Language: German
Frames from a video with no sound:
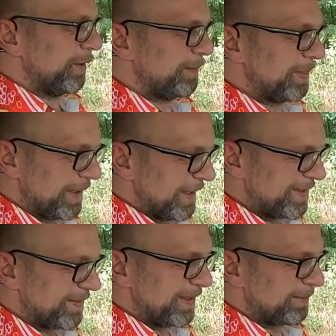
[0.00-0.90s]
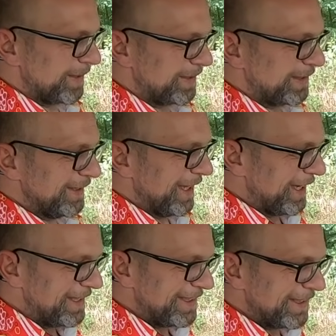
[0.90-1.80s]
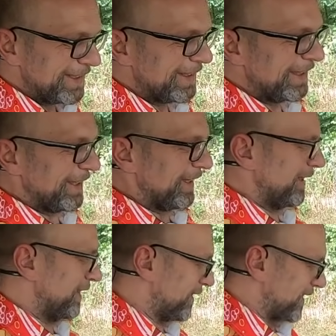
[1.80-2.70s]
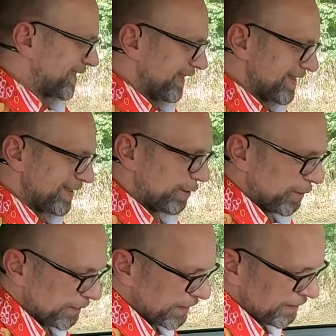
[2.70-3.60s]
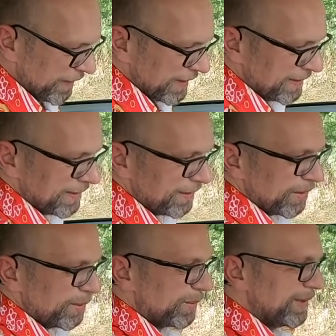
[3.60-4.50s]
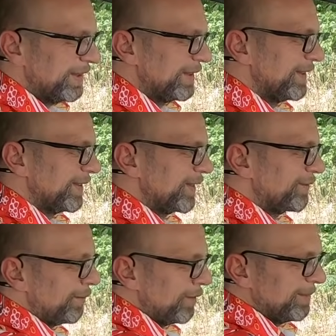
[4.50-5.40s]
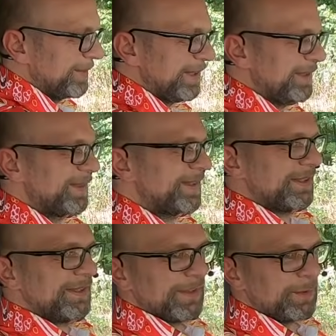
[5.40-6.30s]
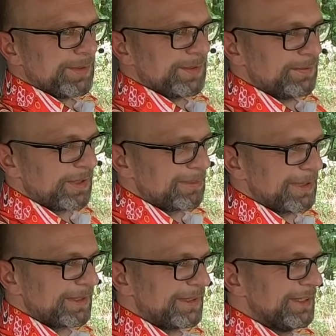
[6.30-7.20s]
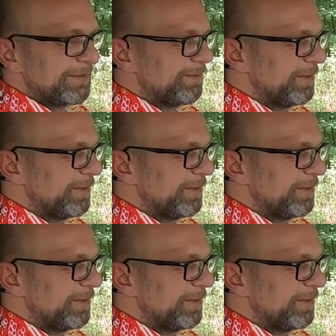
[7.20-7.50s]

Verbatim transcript: auch preiswerte Materialien, äh, das Ganze aufgewertet durch hier dieses Formteil, was dann in Außenfarbe lackiert